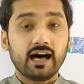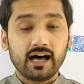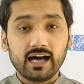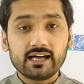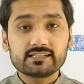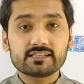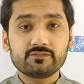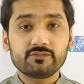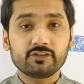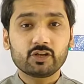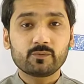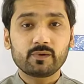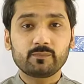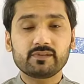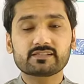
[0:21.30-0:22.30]
आज की
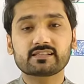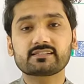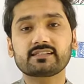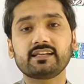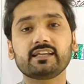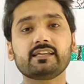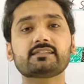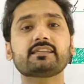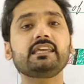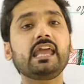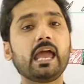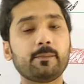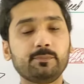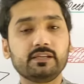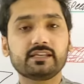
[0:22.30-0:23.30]
वीडियो में हम डिस्कस करेंगे इसकी
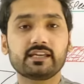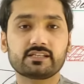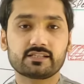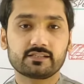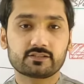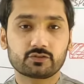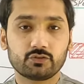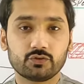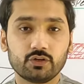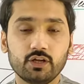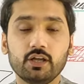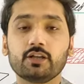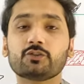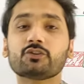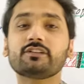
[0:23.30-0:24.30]
एप्लीकेशंस को
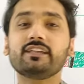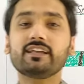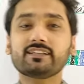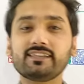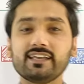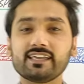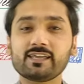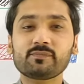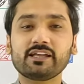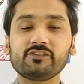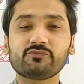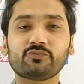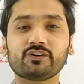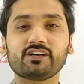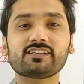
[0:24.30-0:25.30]
तो देखते हैं कि
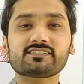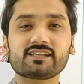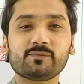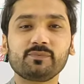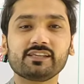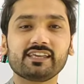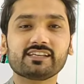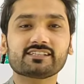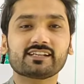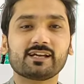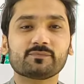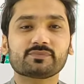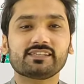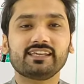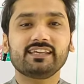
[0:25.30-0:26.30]
हमारी फर्स्ट एप्लीकेशन
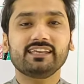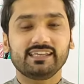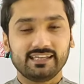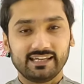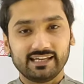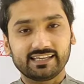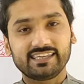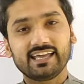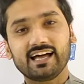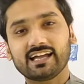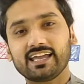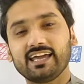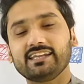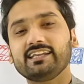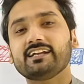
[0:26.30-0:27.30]
हमसे क्या
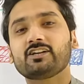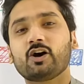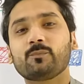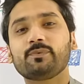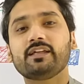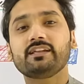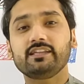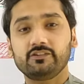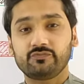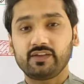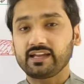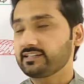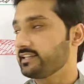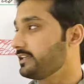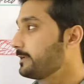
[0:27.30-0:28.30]
कह रही है डॉपलर
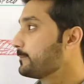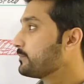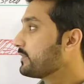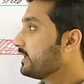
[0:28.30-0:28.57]
इफ़ेक्ट की